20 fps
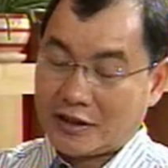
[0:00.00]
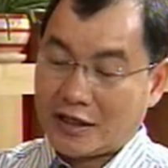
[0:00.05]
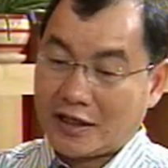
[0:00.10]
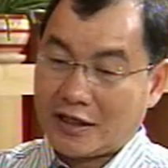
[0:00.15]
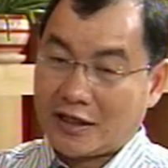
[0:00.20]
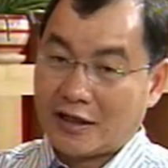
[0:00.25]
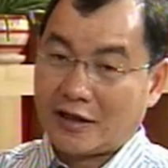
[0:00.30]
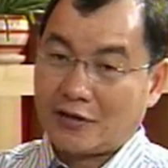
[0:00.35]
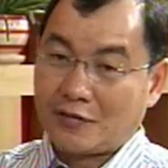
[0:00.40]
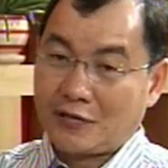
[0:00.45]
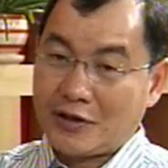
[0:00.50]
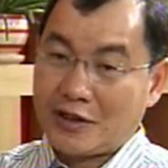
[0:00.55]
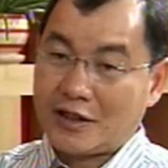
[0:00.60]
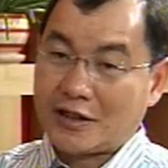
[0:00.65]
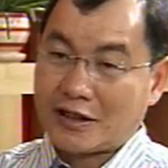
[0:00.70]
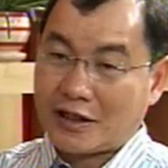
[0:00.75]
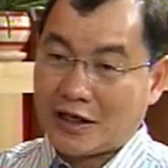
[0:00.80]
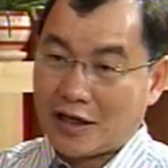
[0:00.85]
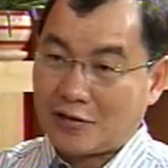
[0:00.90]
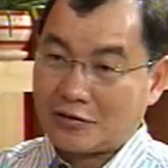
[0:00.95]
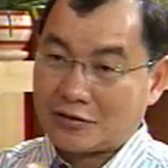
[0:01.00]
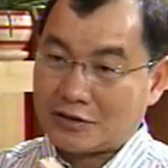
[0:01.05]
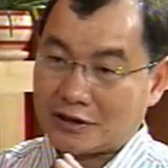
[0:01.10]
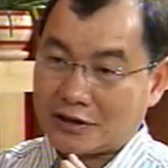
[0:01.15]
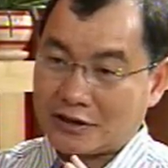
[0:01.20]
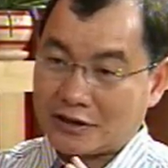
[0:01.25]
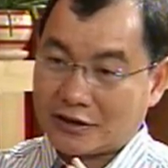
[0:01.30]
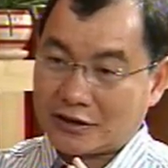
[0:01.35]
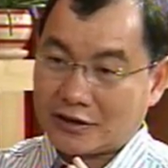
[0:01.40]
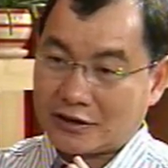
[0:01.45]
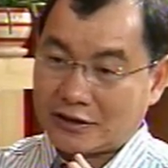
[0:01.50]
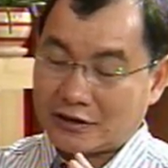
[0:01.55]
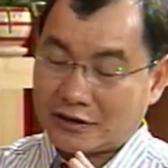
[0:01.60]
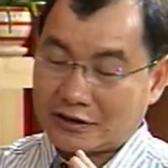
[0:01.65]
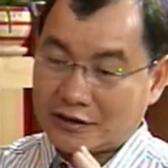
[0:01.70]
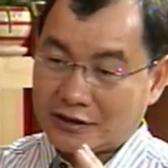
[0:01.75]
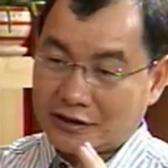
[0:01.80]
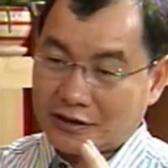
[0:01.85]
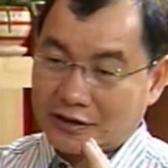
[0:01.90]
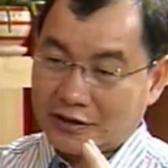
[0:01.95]
啊，为了搞这个
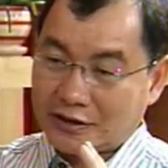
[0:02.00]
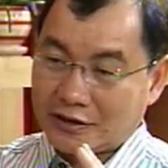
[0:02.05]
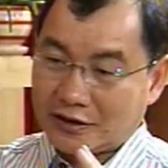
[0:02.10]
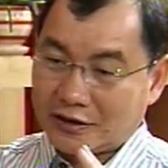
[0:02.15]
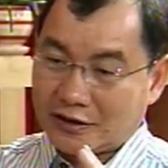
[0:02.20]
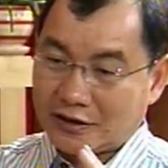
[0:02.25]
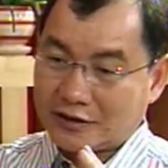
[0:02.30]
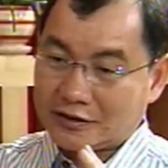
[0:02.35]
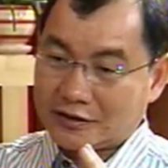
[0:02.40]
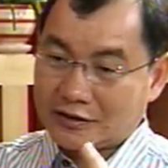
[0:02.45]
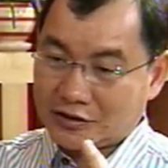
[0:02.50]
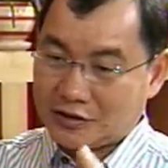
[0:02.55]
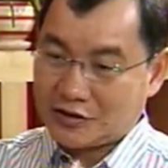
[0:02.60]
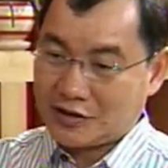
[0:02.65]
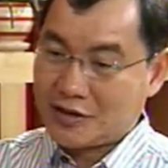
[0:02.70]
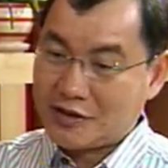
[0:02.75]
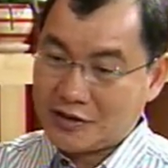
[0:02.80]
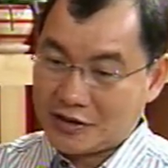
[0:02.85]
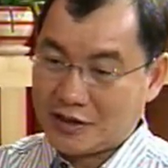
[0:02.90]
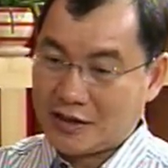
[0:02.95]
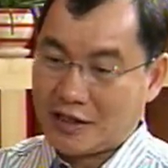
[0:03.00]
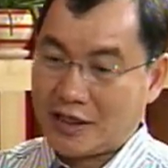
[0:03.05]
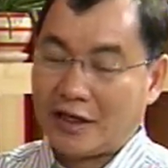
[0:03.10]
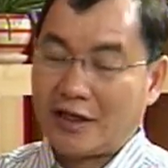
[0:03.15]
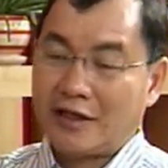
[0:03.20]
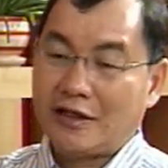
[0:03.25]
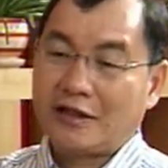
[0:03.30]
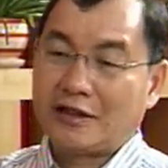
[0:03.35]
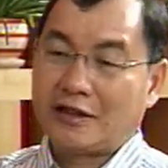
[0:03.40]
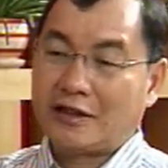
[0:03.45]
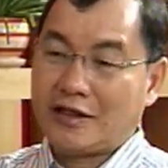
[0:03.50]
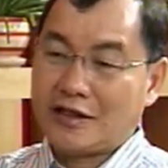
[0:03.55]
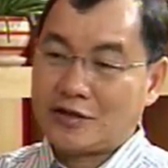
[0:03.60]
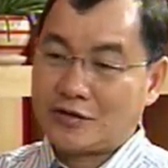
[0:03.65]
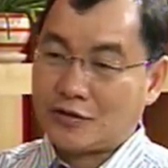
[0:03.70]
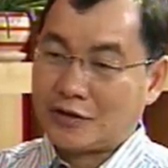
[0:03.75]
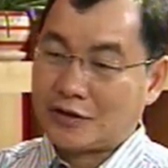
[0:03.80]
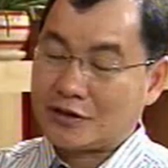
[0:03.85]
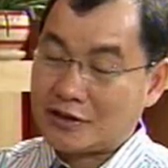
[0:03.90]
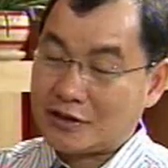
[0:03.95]
这个形势啊，可以
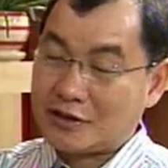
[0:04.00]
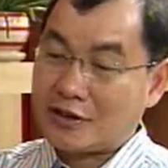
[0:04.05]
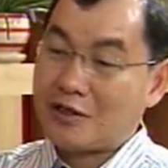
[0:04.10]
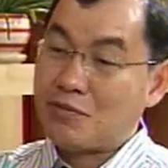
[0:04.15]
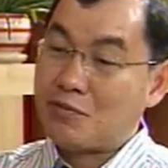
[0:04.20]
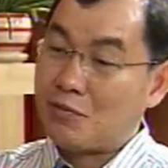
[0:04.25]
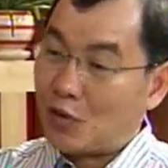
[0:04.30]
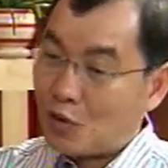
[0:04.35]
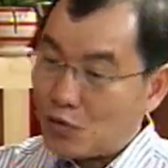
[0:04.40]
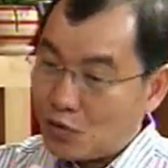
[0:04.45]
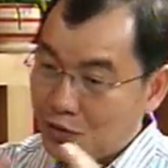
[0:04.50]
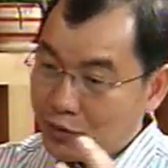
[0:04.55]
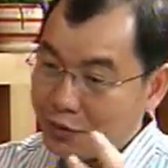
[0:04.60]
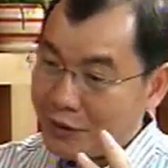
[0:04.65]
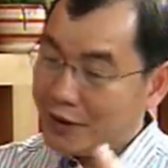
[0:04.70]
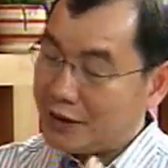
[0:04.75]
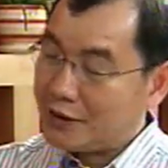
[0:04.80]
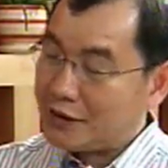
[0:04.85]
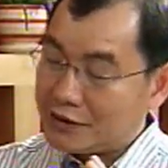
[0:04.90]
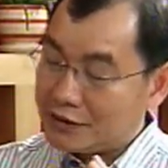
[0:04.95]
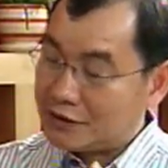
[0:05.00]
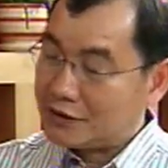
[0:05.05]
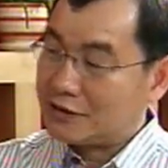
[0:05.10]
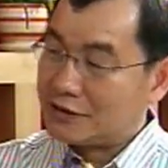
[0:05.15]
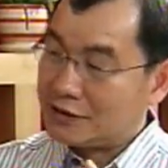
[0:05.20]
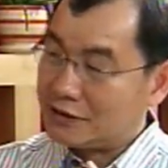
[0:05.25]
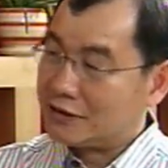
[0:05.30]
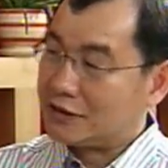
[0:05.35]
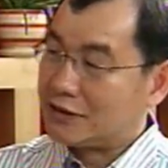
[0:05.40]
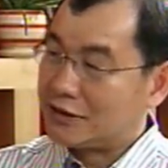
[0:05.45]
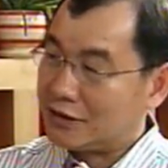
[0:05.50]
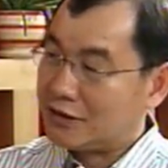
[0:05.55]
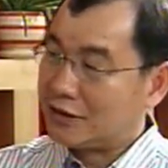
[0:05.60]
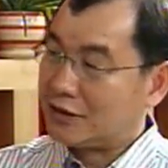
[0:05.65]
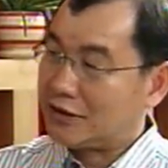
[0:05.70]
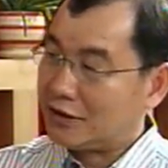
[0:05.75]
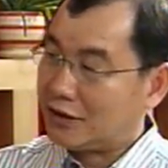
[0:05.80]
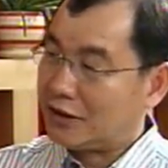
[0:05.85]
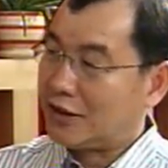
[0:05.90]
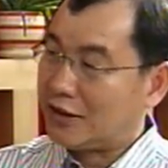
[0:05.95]
说是在谋骗这
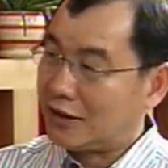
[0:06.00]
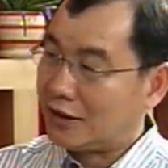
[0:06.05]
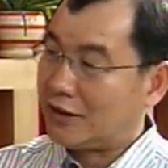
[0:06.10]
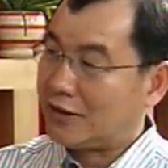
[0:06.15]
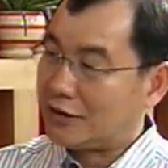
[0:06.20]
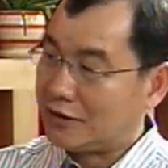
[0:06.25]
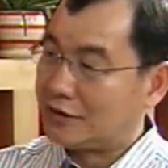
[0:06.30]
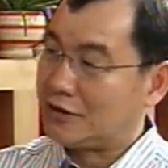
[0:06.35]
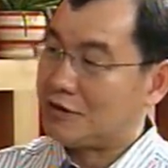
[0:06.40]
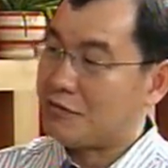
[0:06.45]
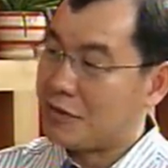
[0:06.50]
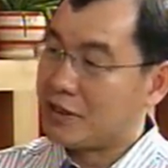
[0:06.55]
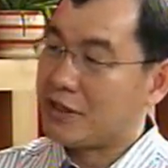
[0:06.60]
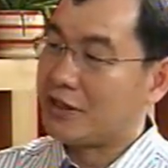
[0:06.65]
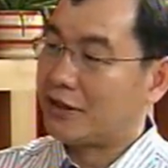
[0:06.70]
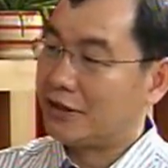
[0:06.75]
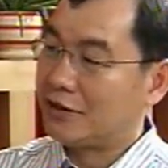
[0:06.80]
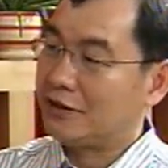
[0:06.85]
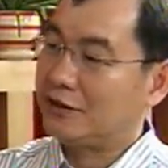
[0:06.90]
个啊人民啊。